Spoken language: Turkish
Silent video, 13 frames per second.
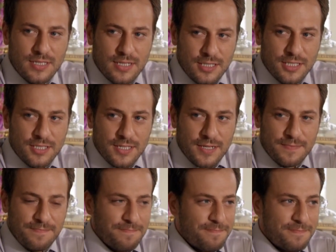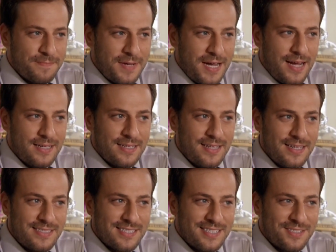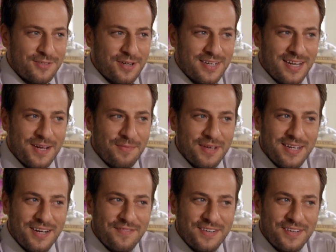kıskacında. Her nedense Traner Bey'e